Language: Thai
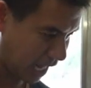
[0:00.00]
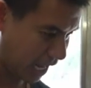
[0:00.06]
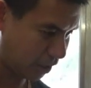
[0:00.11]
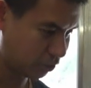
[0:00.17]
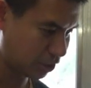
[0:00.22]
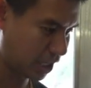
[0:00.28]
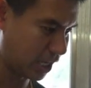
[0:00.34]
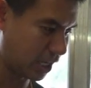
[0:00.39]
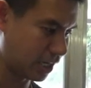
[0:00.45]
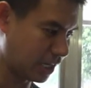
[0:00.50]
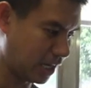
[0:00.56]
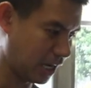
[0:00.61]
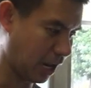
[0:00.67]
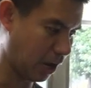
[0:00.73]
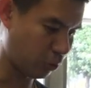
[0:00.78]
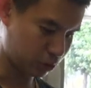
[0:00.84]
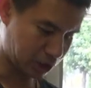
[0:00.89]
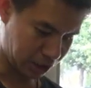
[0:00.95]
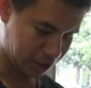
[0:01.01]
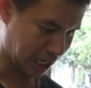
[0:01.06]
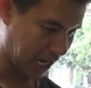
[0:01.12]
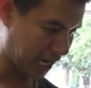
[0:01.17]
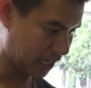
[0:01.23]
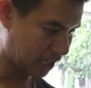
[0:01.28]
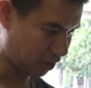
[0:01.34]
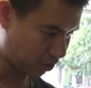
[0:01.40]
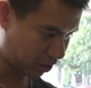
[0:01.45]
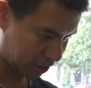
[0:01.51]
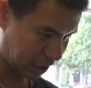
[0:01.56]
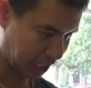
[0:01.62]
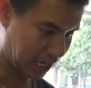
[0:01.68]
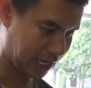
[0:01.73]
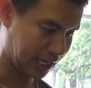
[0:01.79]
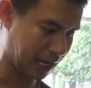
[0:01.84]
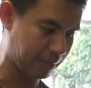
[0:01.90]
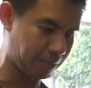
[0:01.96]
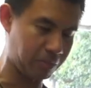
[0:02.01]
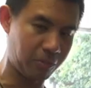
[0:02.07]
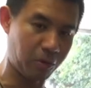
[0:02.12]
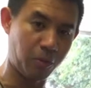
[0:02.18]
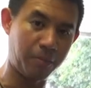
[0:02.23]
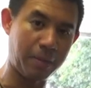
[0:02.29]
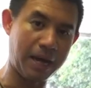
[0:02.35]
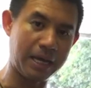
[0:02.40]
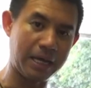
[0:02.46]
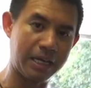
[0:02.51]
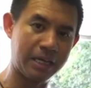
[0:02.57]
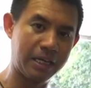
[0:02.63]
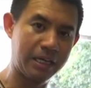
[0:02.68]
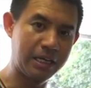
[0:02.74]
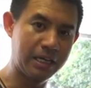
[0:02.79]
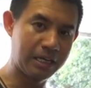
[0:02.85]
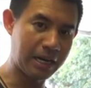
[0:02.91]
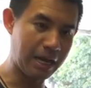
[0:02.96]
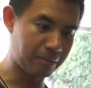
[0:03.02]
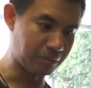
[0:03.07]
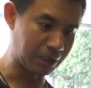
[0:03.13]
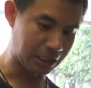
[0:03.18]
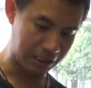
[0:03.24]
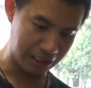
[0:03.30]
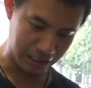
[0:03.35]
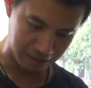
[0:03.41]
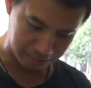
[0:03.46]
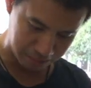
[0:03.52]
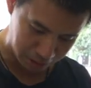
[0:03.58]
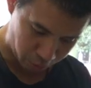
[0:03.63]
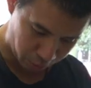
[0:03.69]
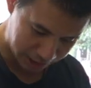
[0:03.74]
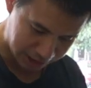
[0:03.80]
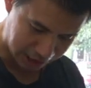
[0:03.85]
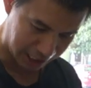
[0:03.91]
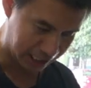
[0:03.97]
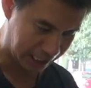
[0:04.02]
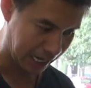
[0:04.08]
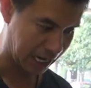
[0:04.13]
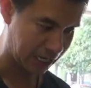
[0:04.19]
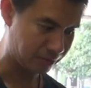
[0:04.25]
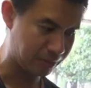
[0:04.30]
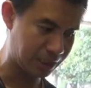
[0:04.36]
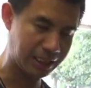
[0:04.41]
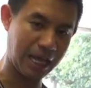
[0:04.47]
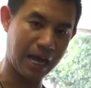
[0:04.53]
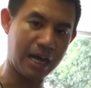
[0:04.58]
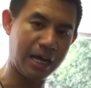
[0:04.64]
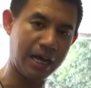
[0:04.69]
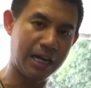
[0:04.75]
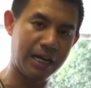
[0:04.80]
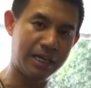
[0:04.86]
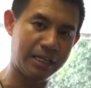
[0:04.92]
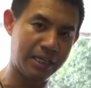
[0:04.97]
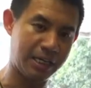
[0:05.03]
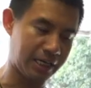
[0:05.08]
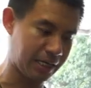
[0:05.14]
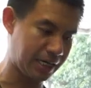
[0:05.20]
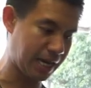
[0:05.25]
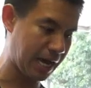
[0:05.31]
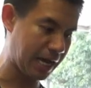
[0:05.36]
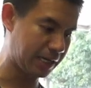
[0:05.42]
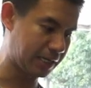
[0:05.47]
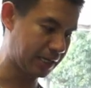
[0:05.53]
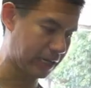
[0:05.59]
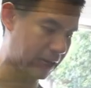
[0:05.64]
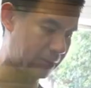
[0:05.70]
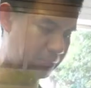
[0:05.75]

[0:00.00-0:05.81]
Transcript: แล้วเนี่ยเราจะใช้เราก็เทกลับลงไปได้เหมือนเดิม หรือว่าใช้ขันมาตักอะไรเงี้ยก็ได้นะครั